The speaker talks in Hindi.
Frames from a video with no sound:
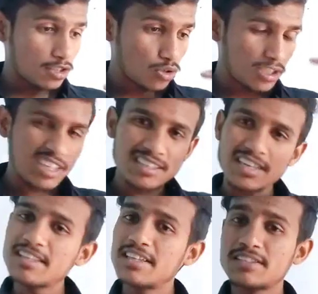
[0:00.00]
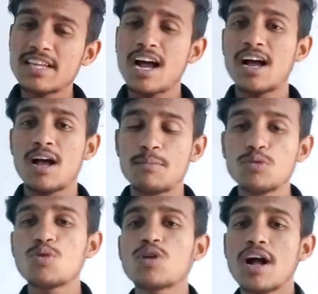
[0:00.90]
जो कि इतने दिन से हम
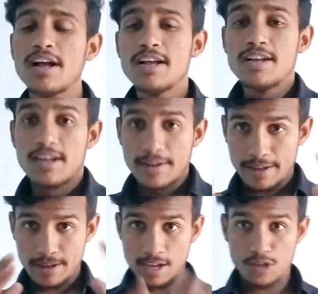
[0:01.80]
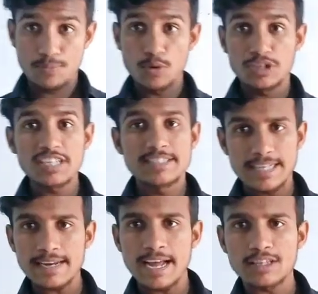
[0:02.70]
लोगों का प्रोटेस्ट
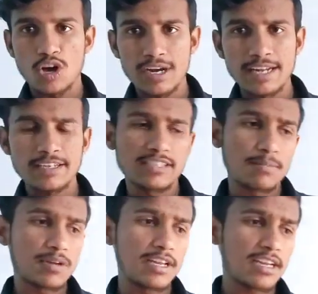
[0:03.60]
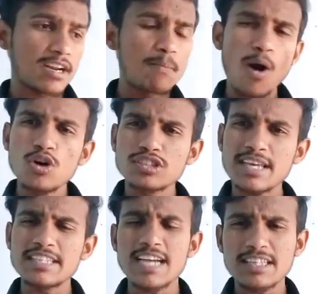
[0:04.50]
चल रहा था ऑनलाइन एग्जाम के लेकर बहुत
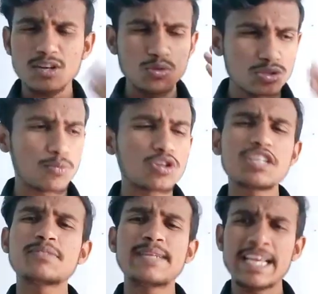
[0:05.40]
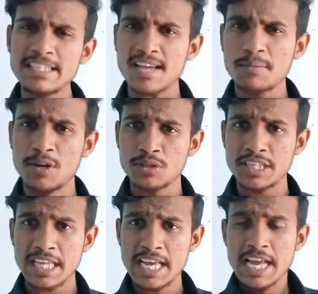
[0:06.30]
सारे छात्र उस प्रोटेस्ट में नहीं शामिल
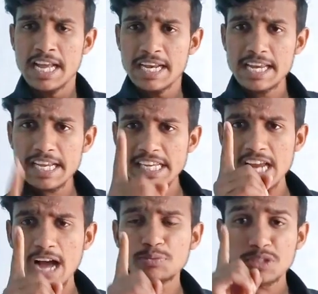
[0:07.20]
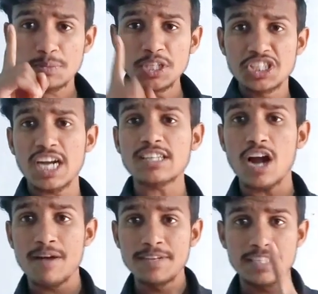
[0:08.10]
होते थे लेकिन अब सभी
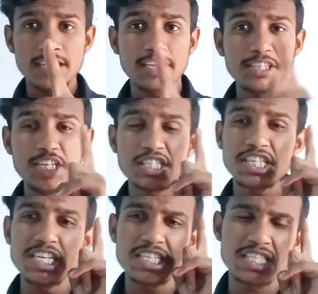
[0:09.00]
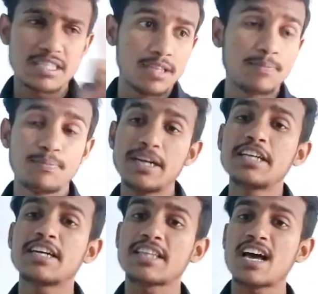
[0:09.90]
छात्र आवेदन के लिए इतनी
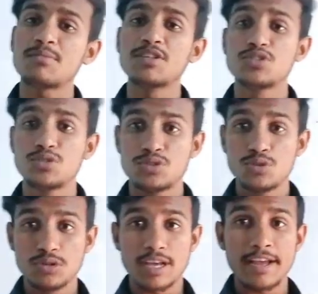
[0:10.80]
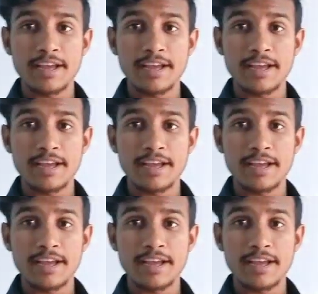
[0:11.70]
बड़ी कतार में जुड़ गए